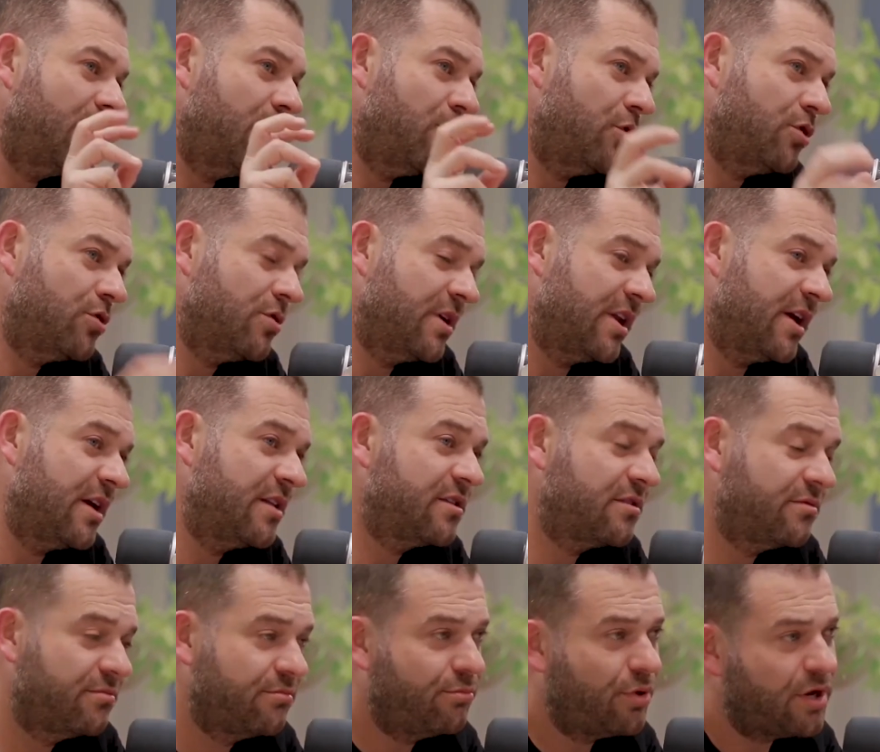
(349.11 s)
muito
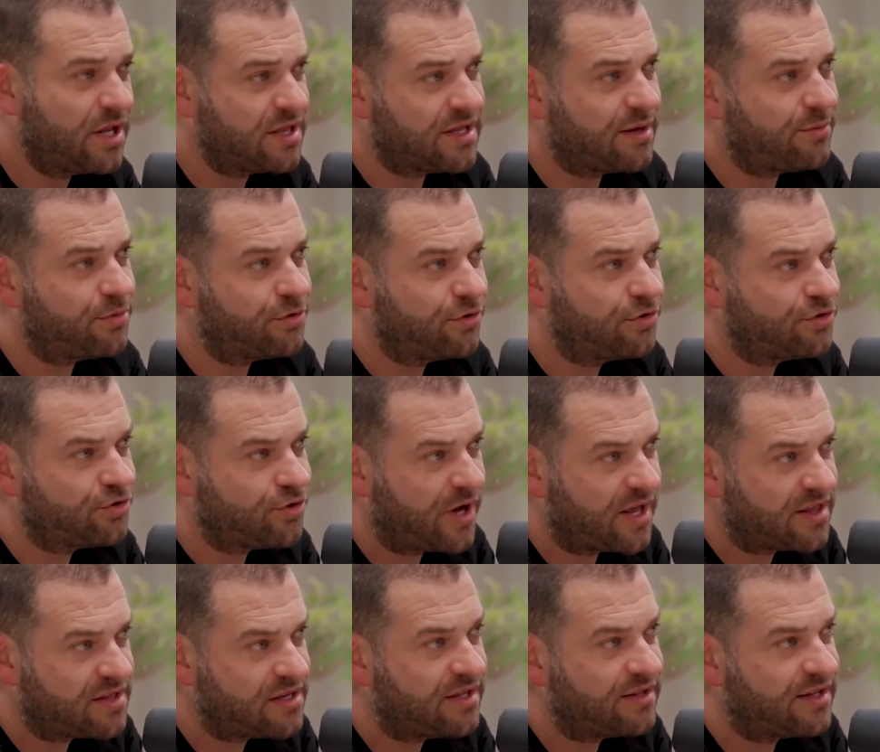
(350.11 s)
grandes, por exemplo, do
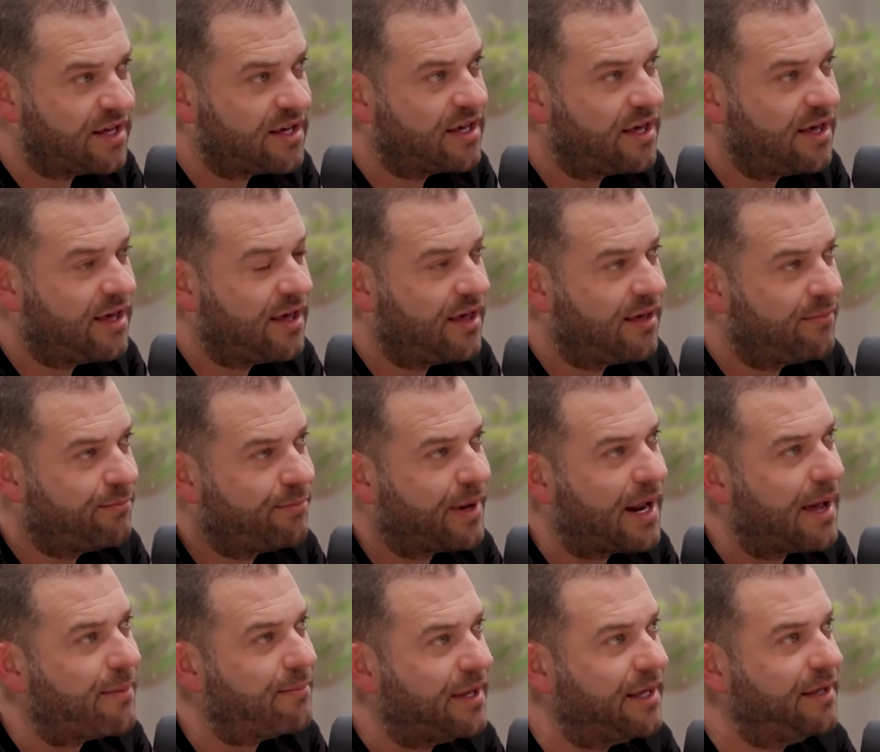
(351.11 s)
Joesley D, que
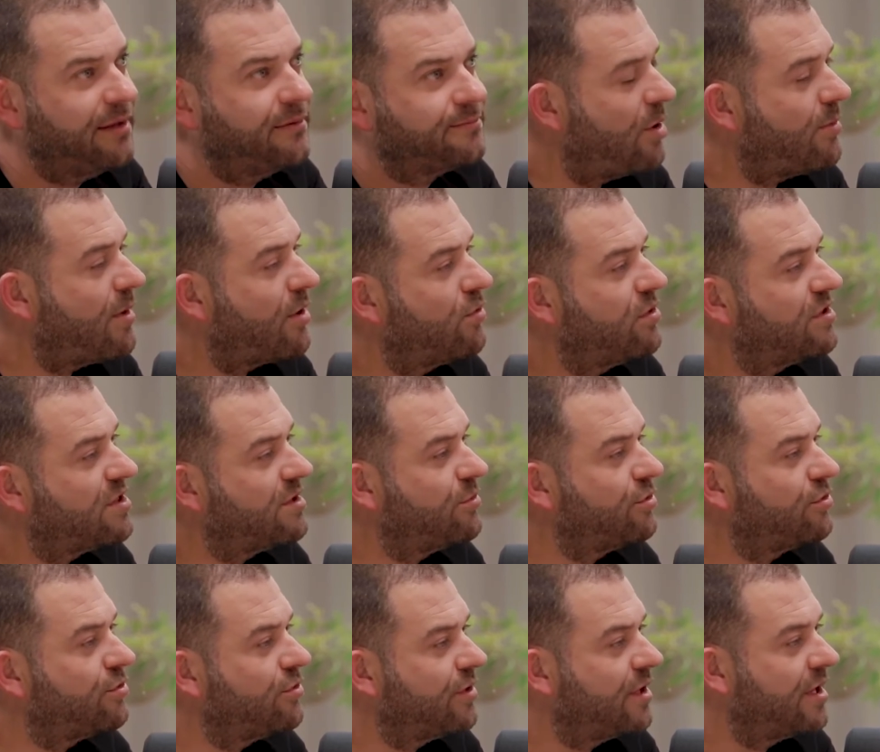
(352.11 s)
para mim é uma coisa
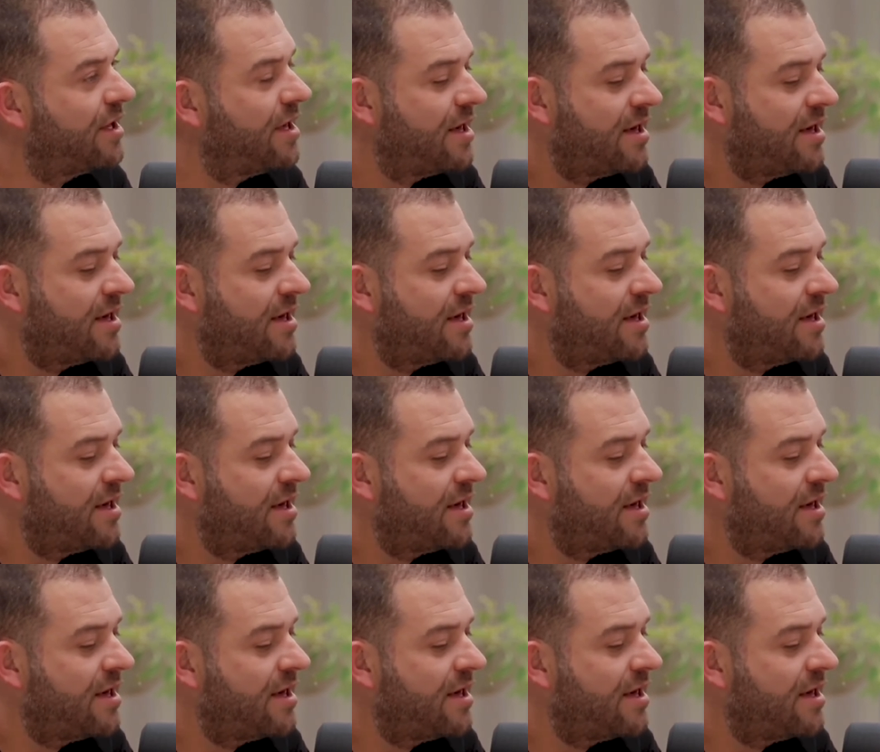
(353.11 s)
muito ruim.